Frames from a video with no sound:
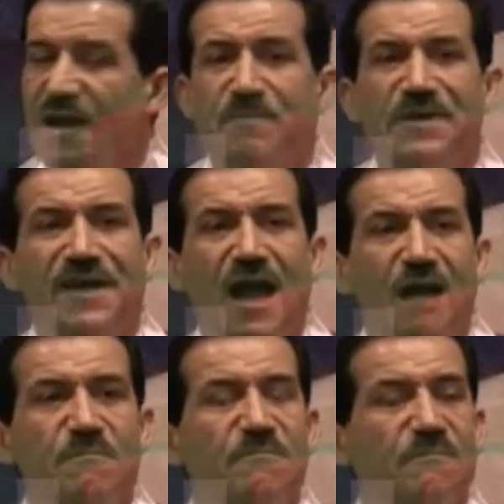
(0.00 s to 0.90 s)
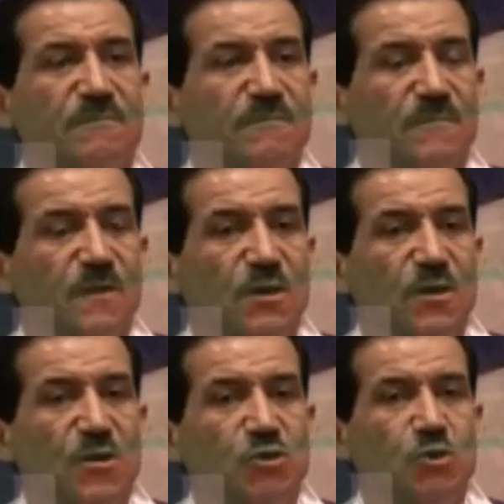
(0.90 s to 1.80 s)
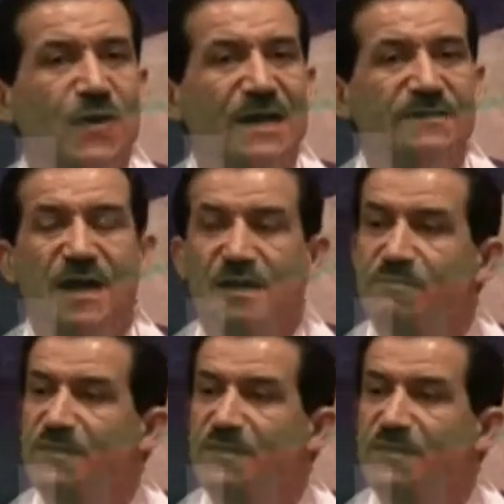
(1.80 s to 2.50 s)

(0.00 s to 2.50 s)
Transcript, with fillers: ربي يرحم شهداء